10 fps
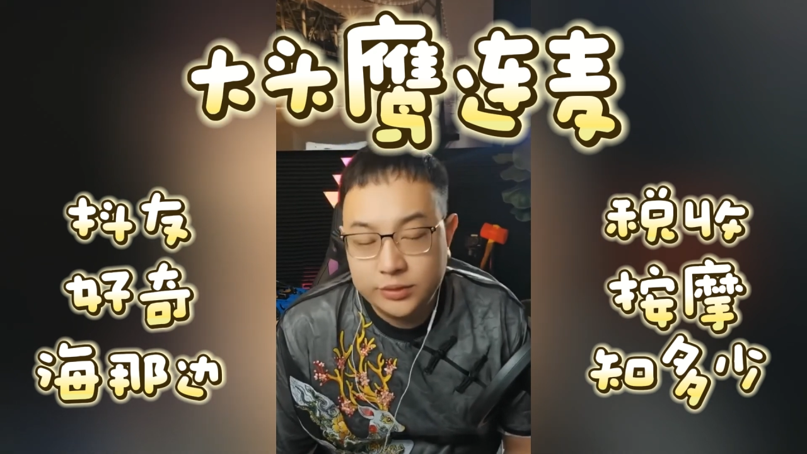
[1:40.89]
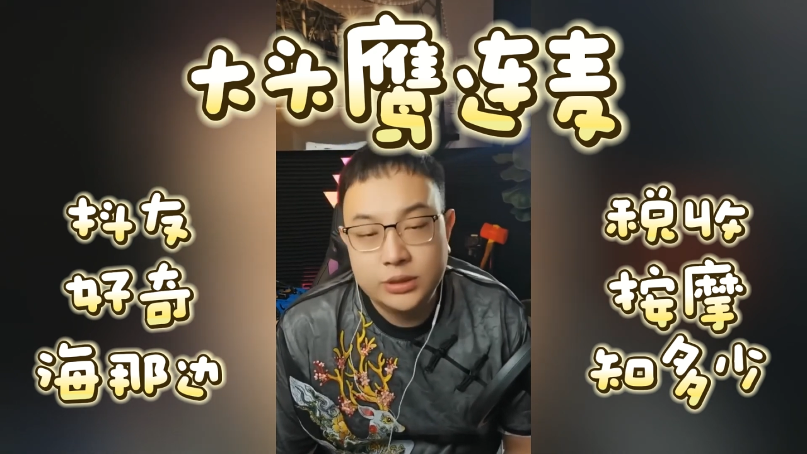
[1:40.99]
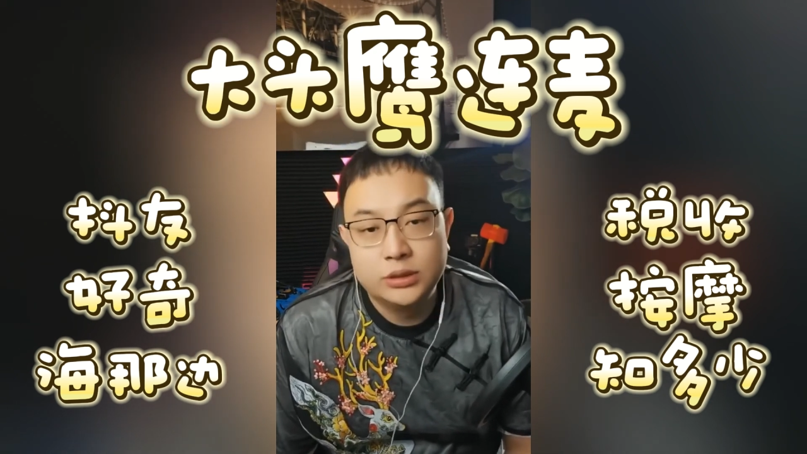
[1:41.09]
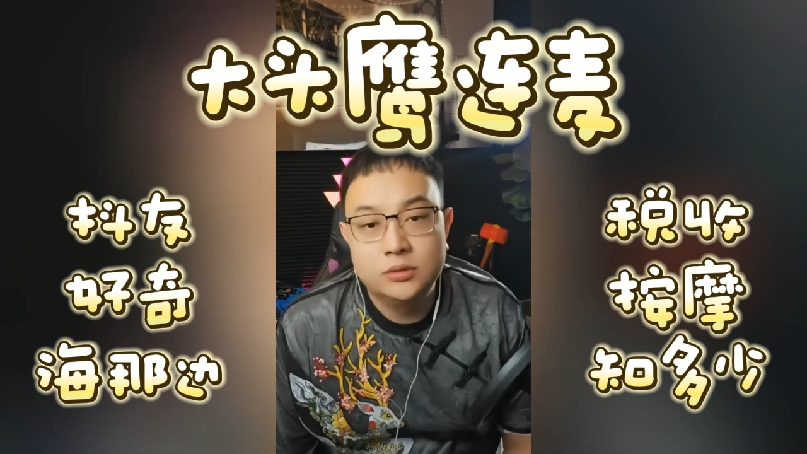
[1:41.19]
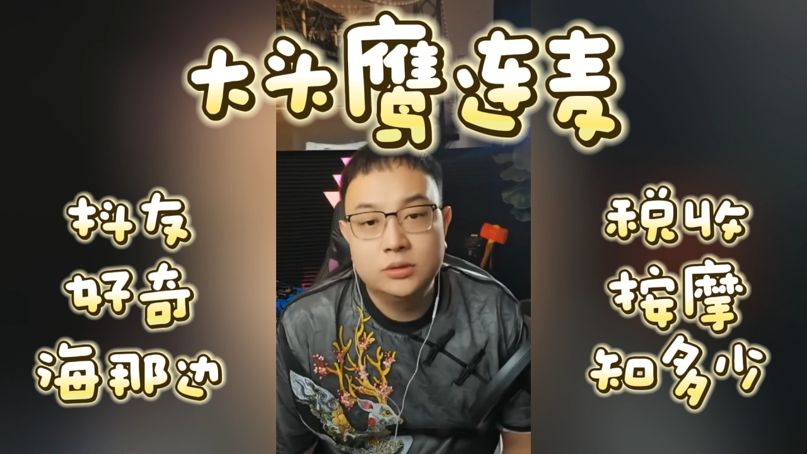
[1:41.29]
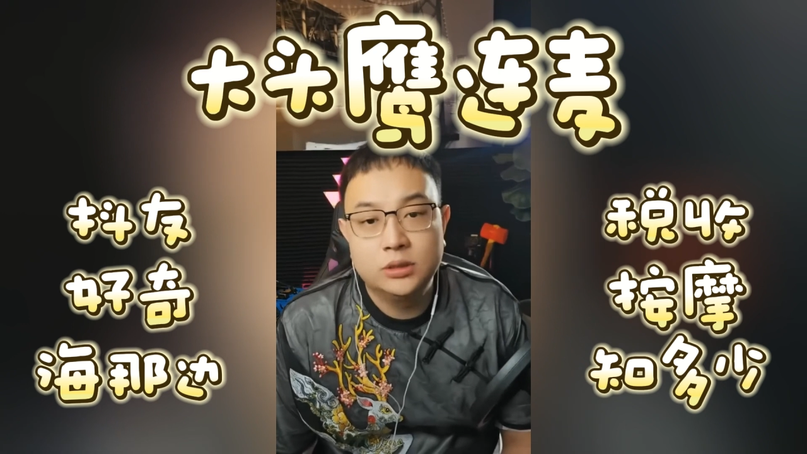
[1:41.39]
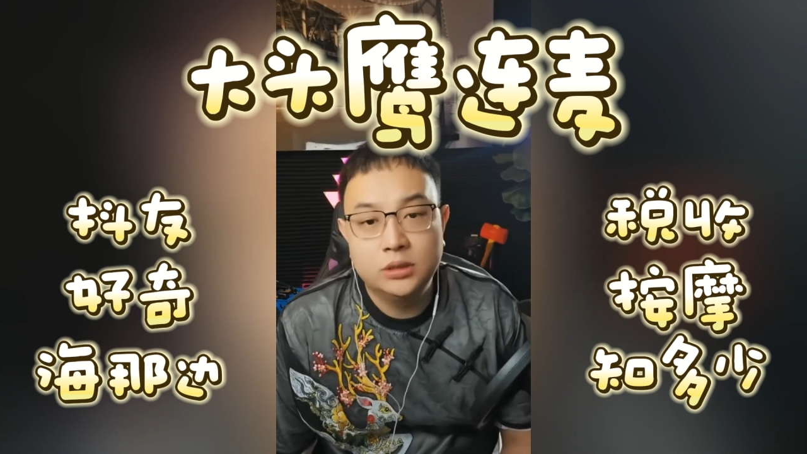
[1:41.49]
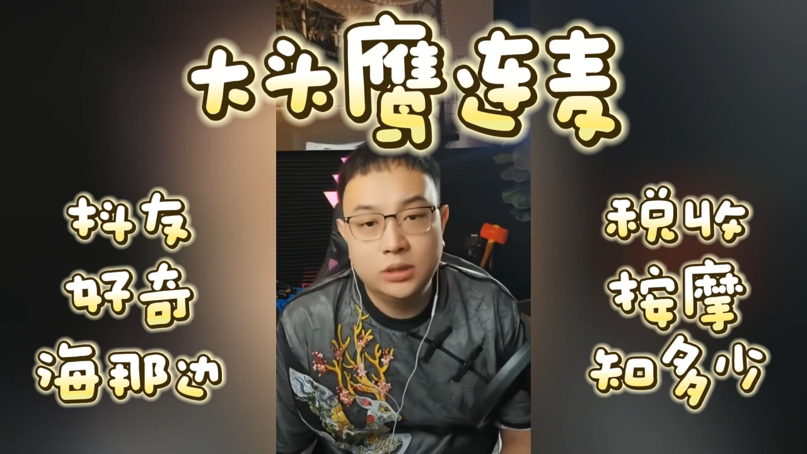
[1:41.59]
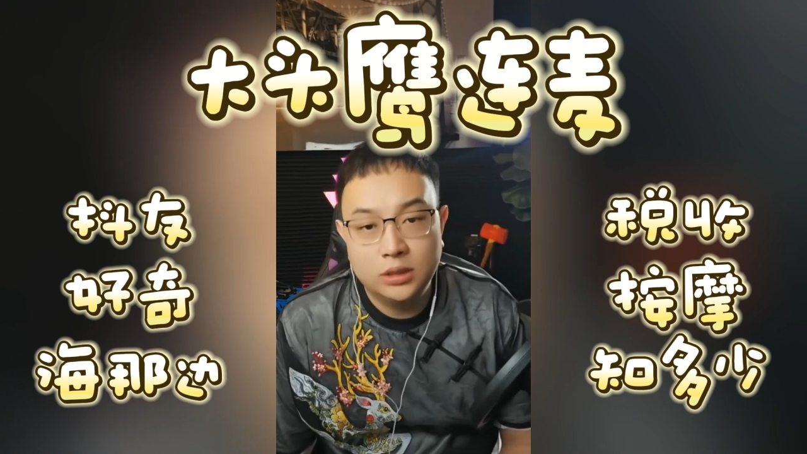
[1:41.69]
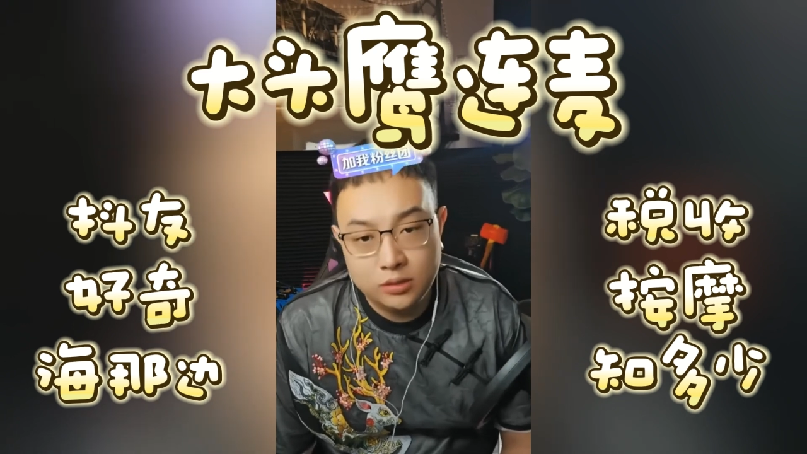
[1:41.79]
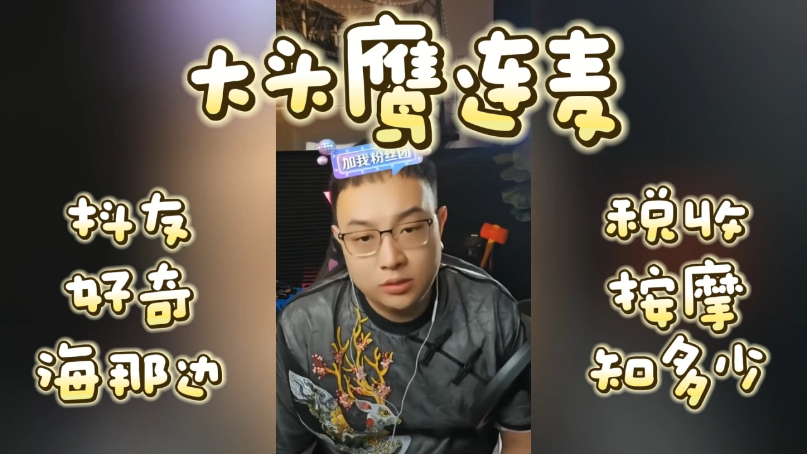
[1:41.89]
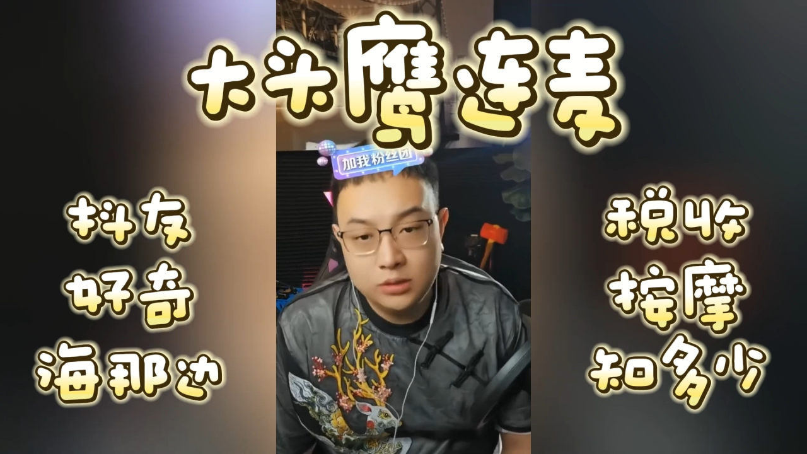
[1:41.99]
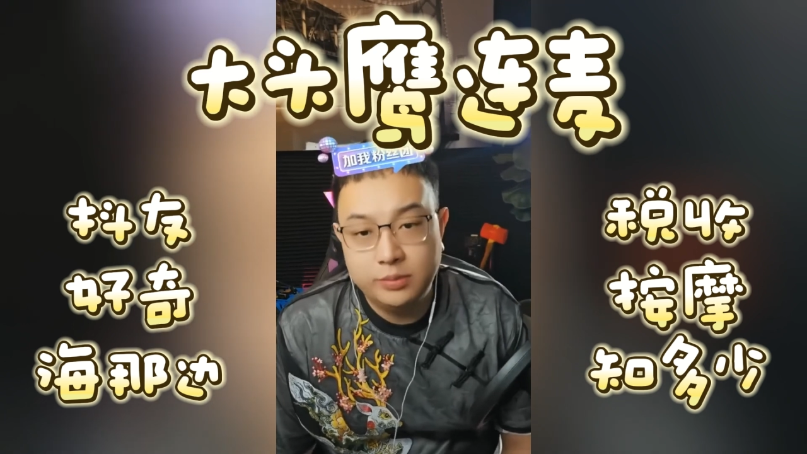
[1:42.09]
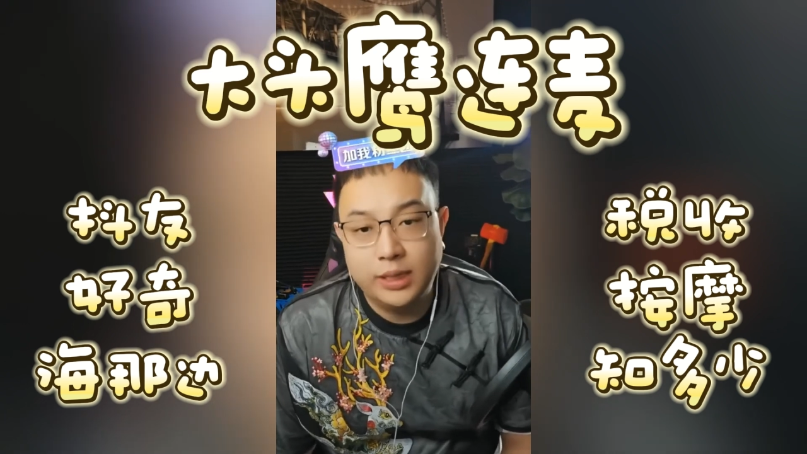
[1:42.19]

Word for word: 不是，就是客人掏一